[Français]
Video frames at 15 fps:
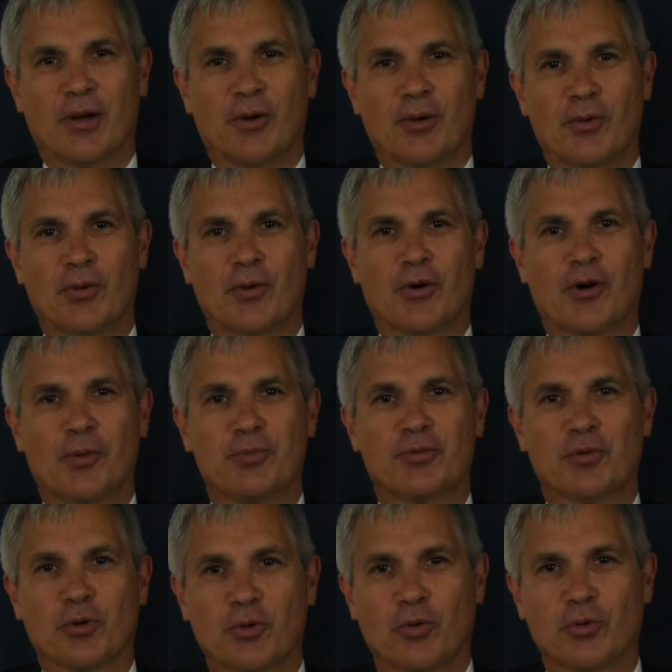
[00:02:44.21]
l'Europe
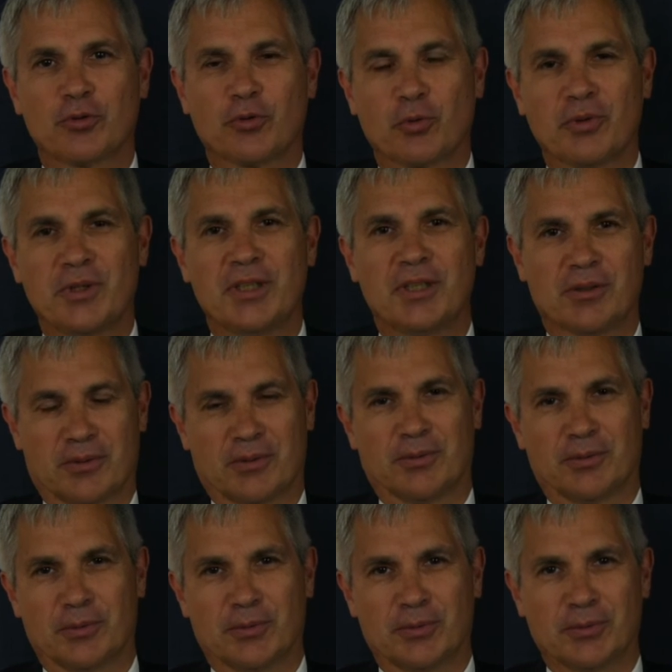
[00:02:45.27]
se construit
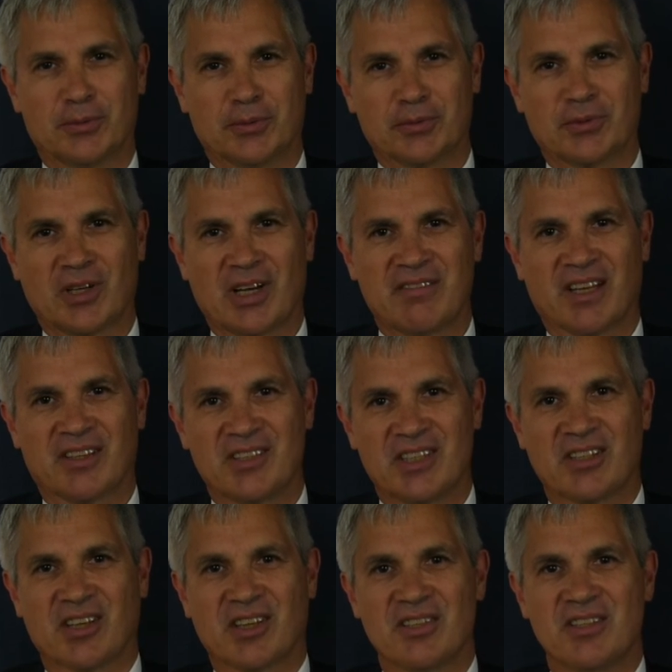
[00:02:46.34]
au travers
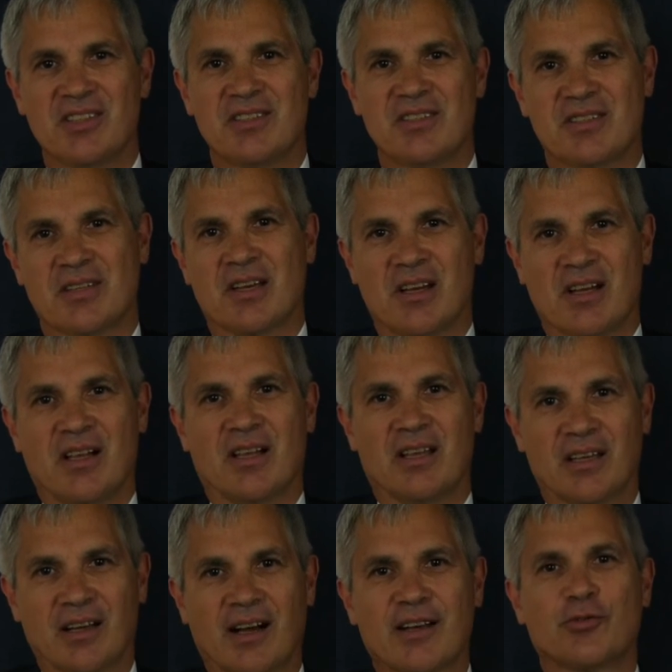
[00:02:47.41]
des crises
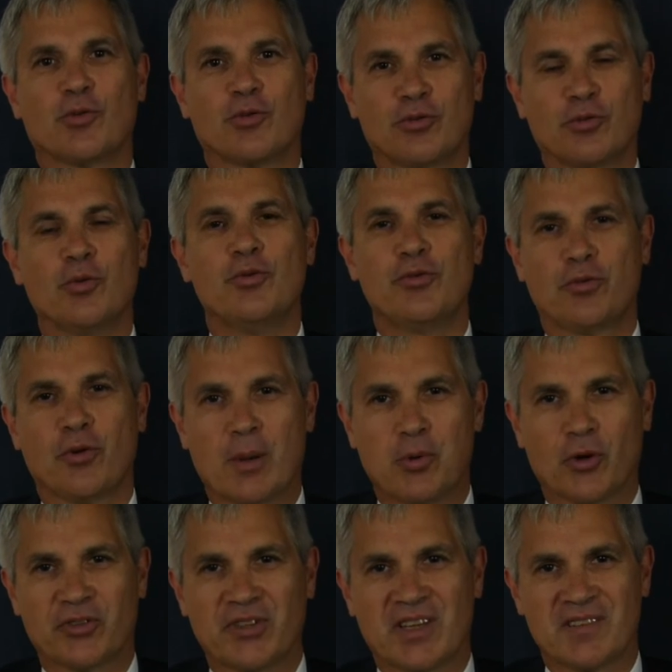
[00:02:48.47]
et grâce aux solutions
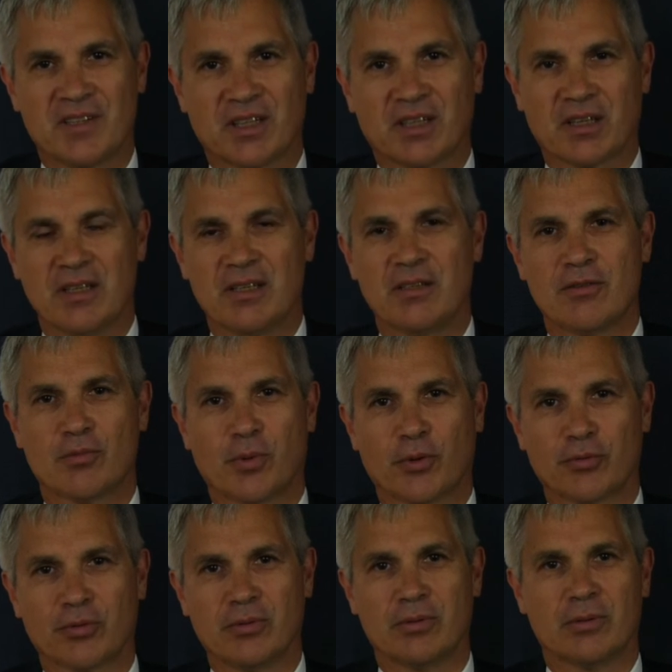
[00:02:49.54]
apportées à ces crises, je
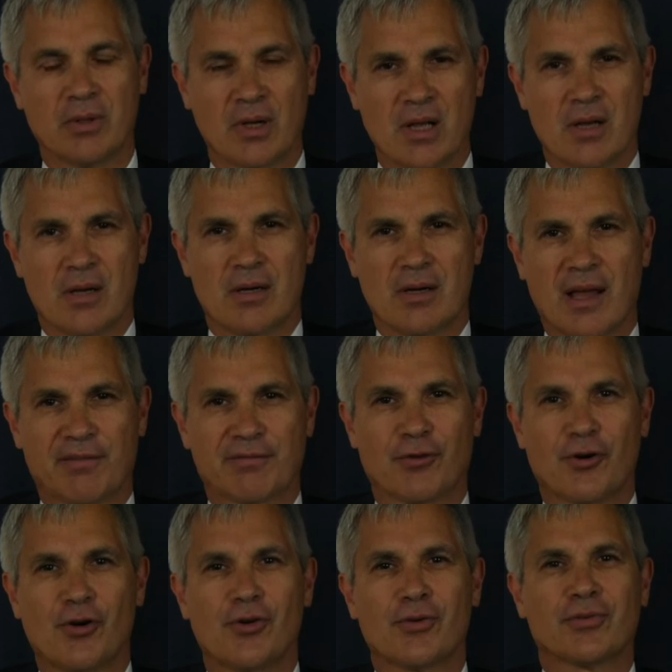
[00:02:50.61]
pense que la
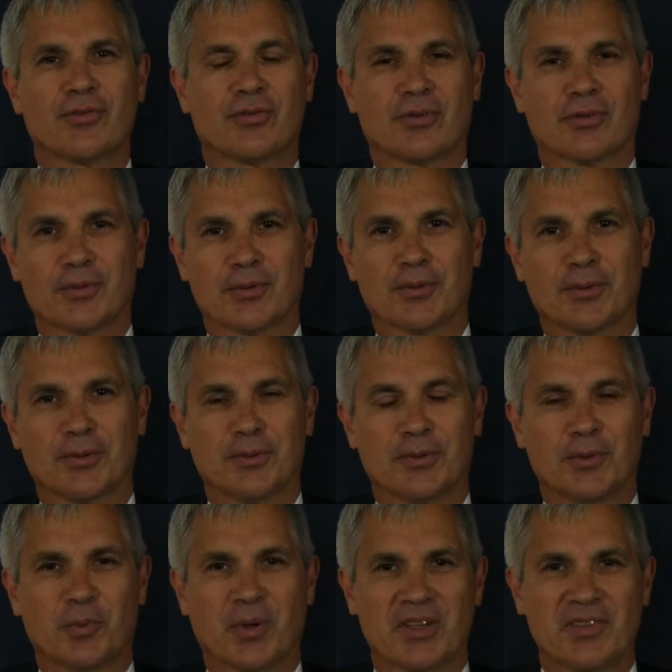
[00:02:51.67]
France, euh,
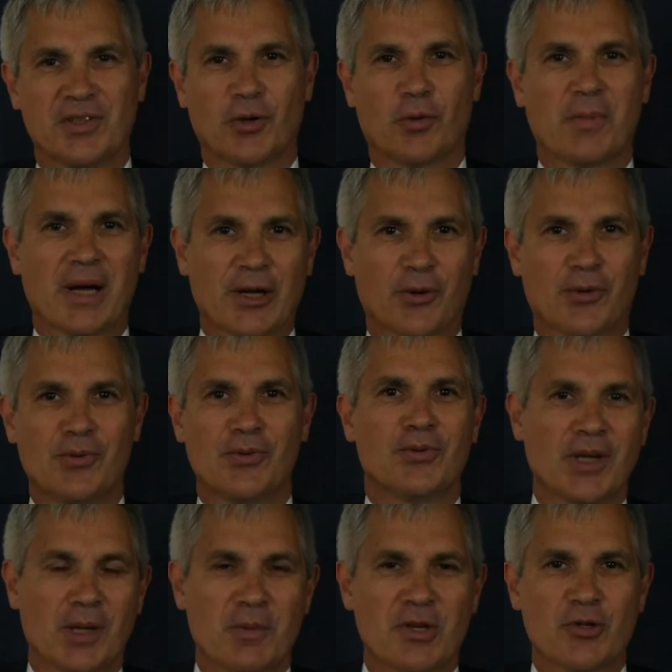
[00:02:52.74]
le président
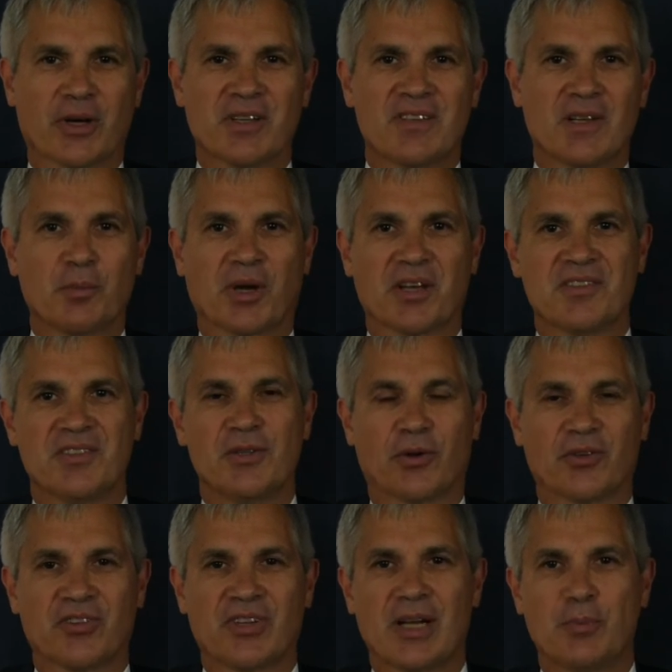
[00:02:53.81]
Macron, la majorité
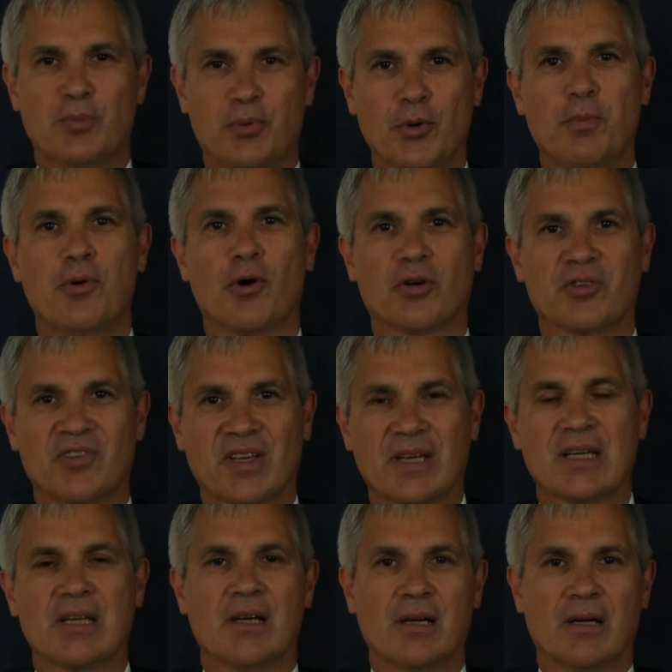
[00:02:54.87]
présidentielle peut
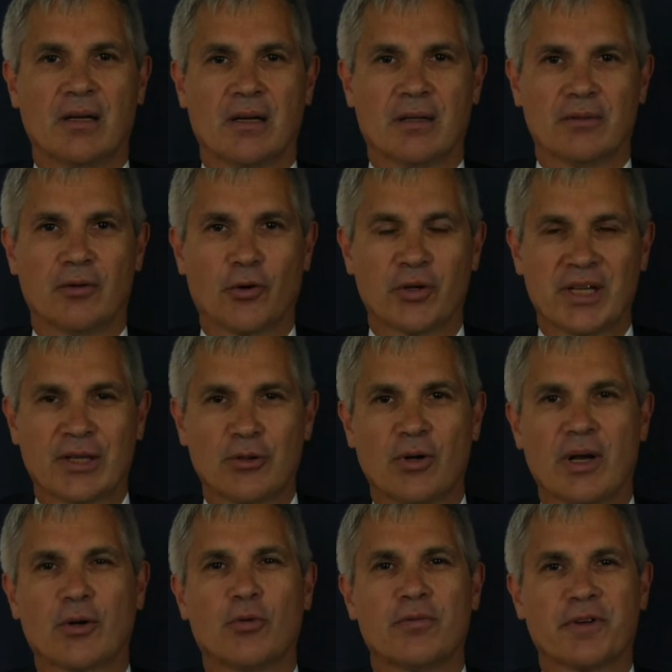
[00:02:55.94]
porter, dans le cadre de
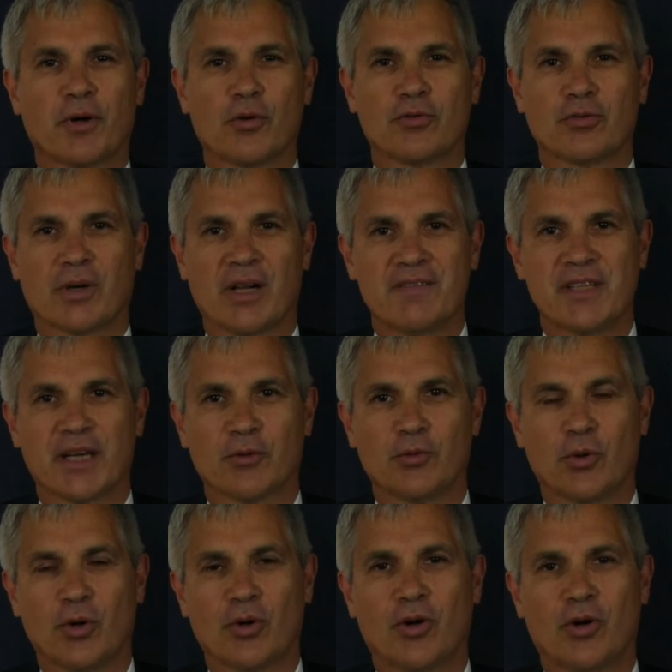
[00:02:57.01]
la conférence sur l'avenir
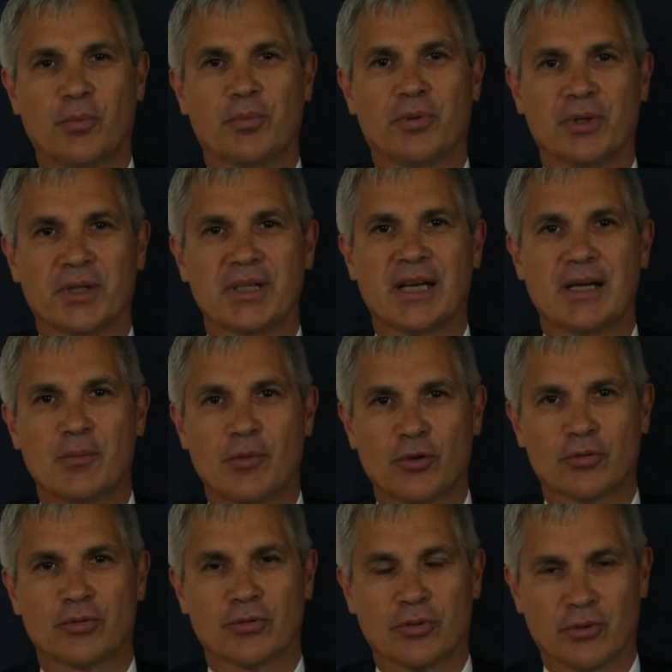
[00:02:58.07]
de l'Europe et
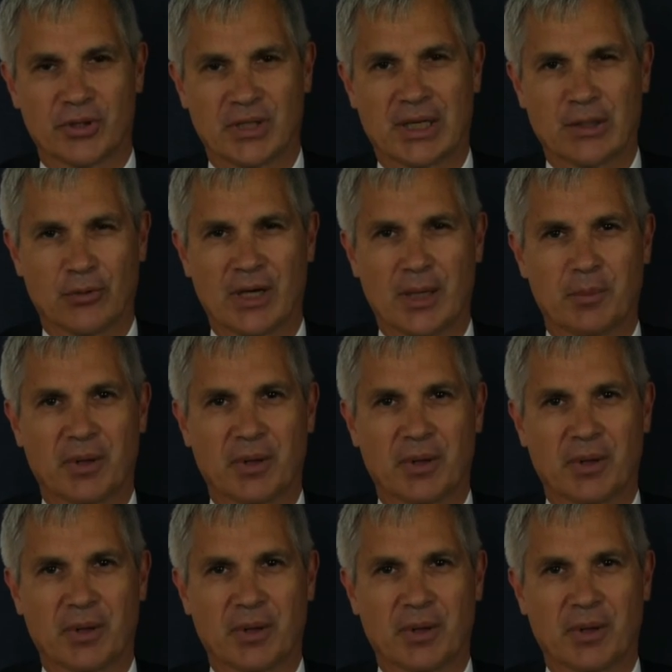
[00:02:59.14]
également dans le cadre de la